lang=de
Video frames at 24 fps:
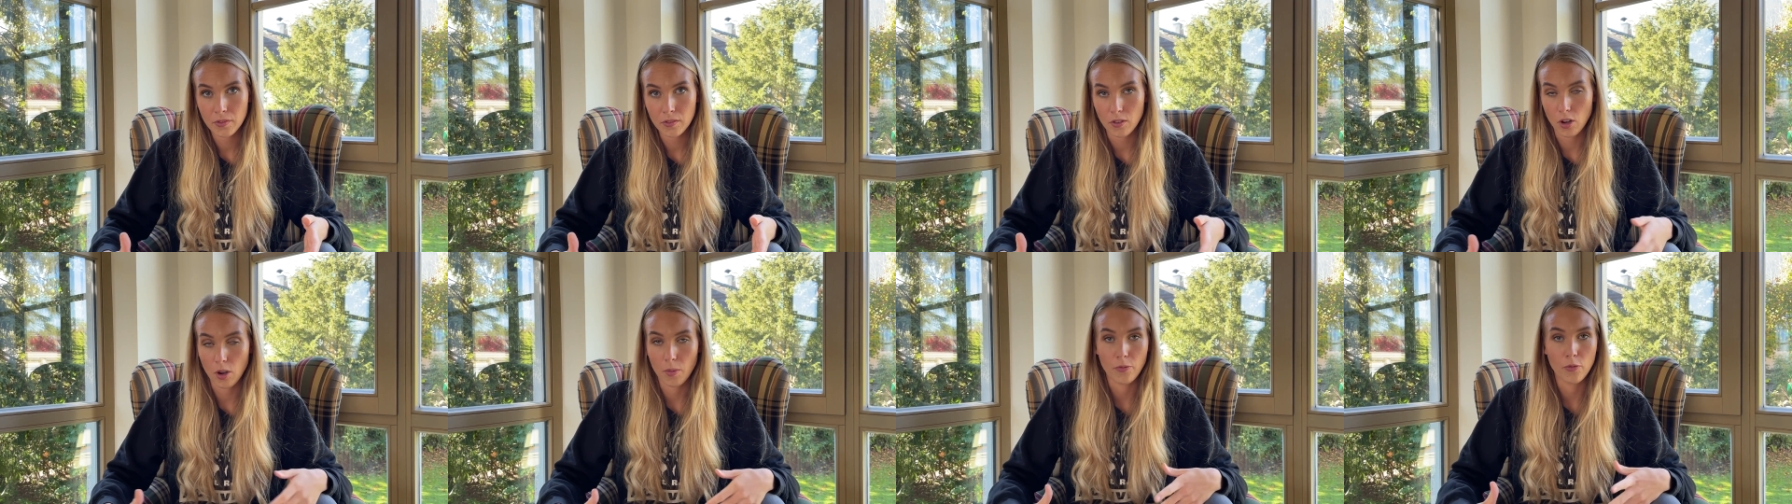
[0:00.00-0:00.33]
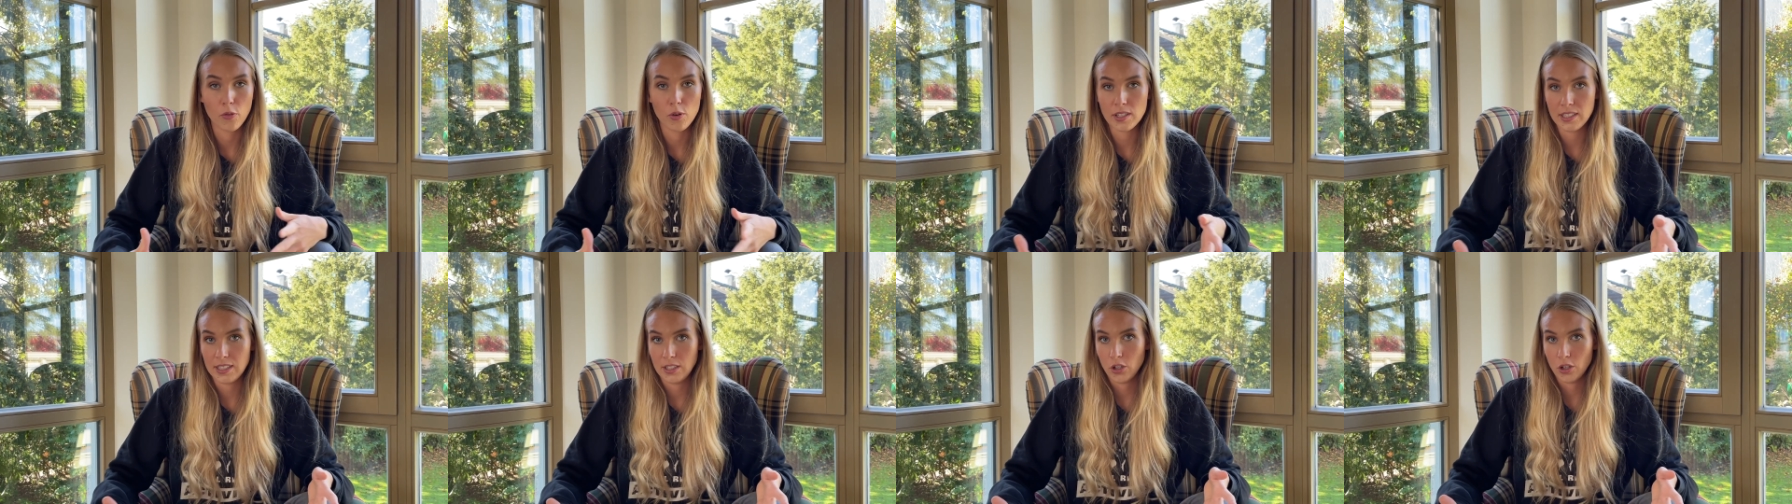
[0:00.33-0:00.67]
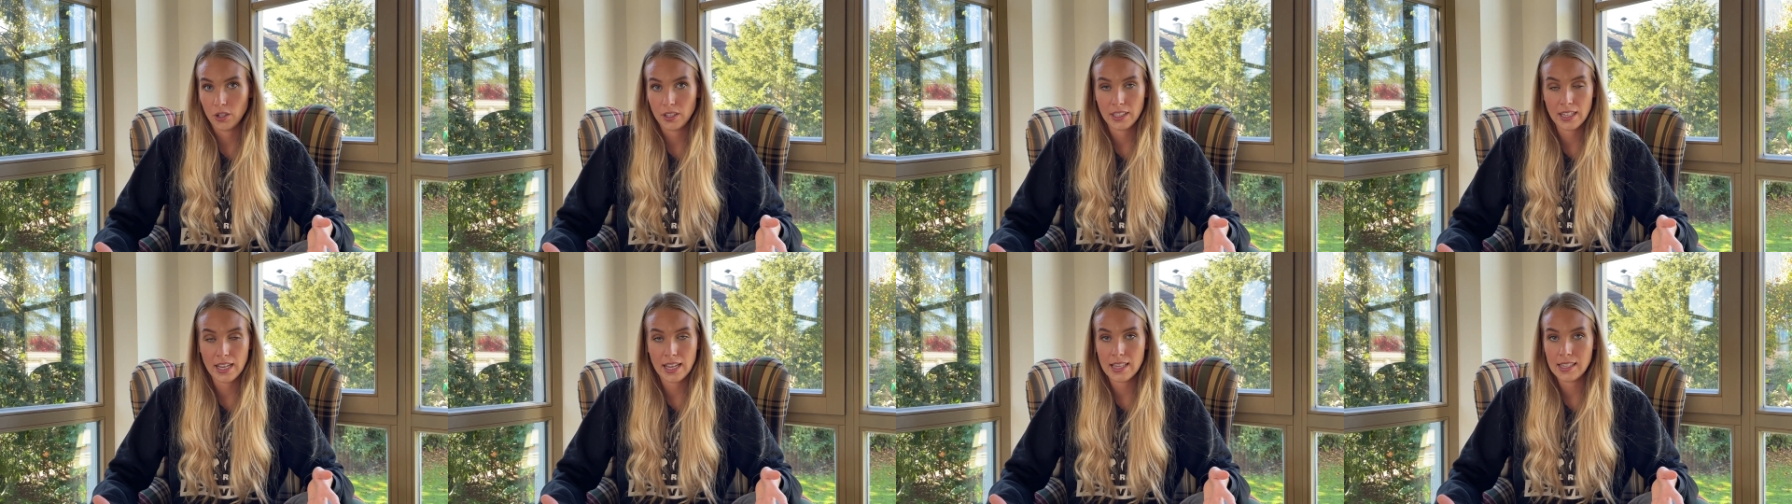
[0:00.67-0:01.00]
obwohl sie doch
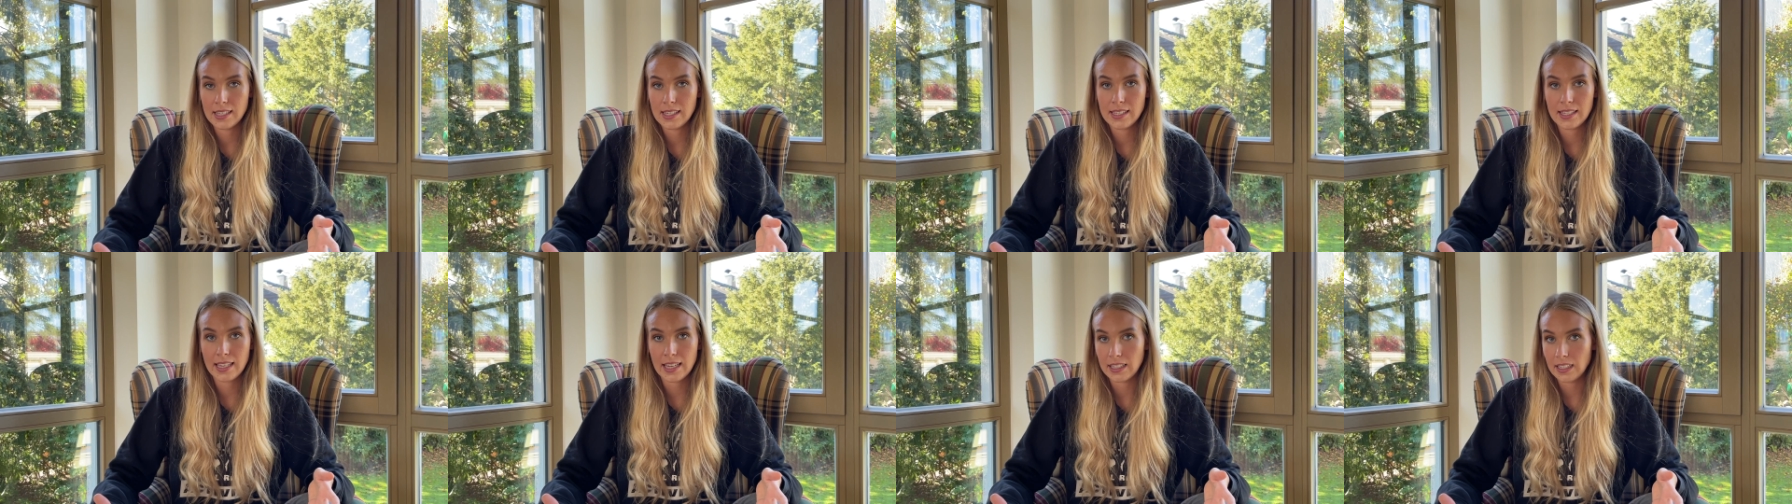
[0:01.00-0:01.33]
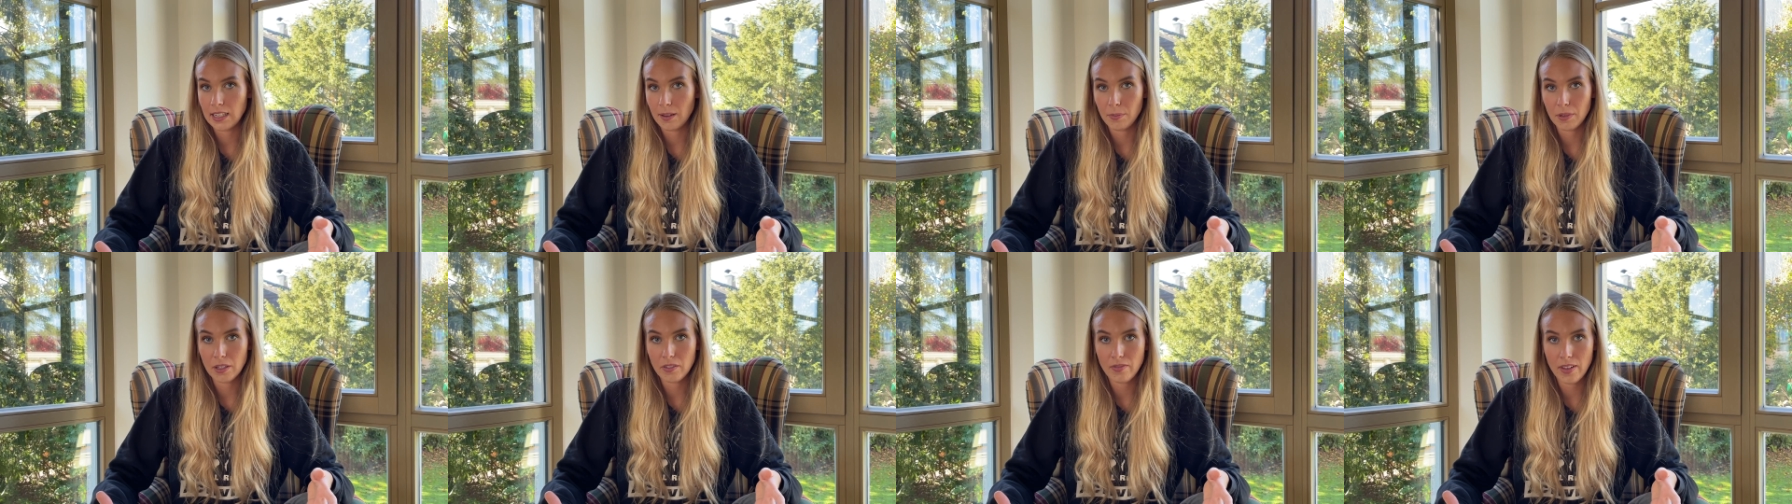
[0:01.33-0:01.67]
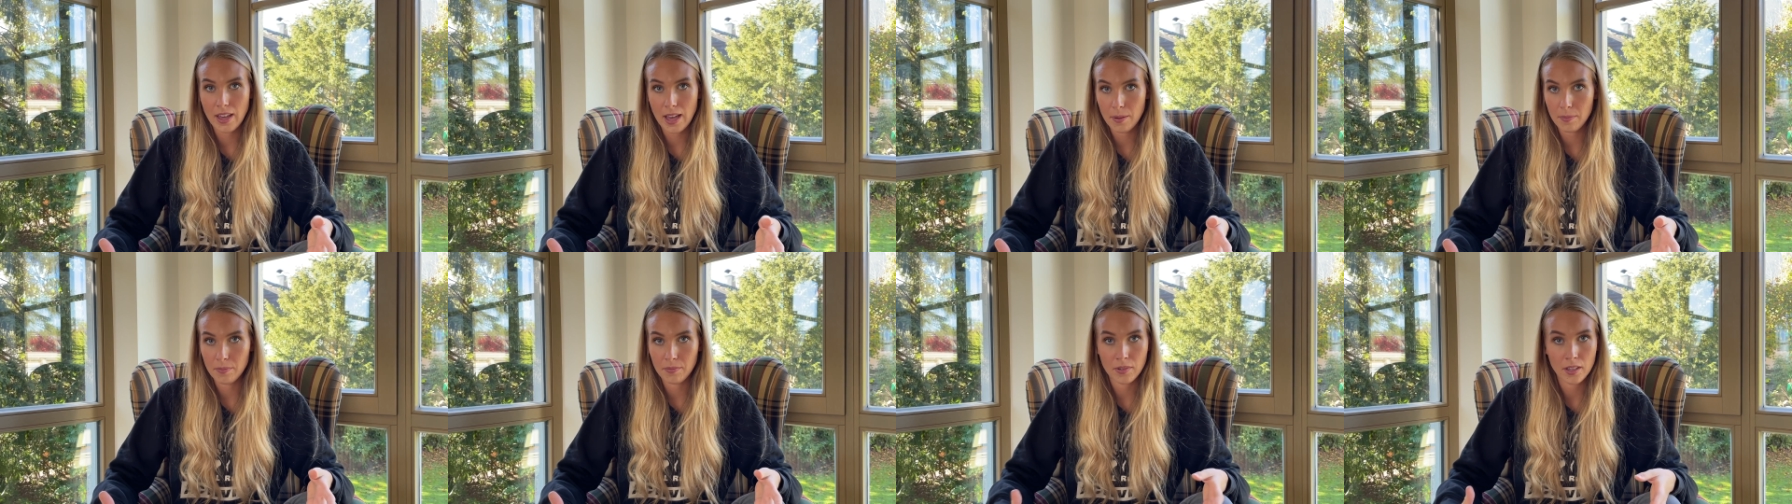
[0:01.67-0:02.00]
die ganze Zeit damit
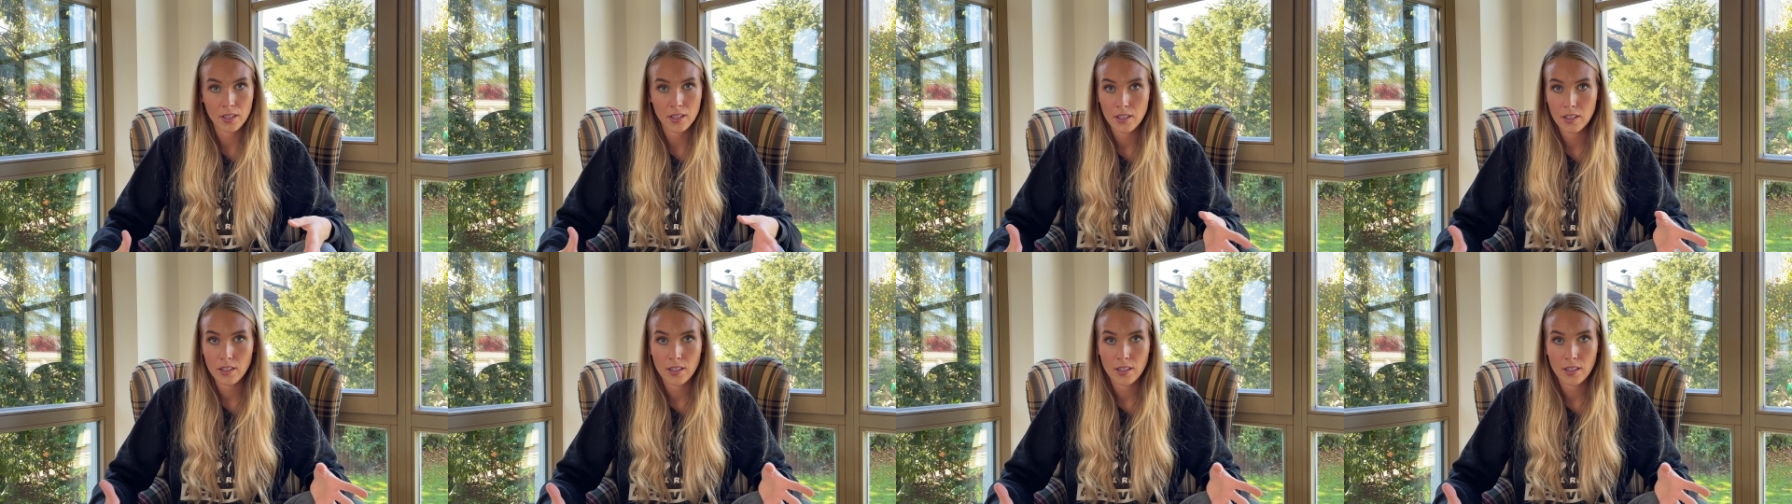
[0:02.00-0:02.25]
werben,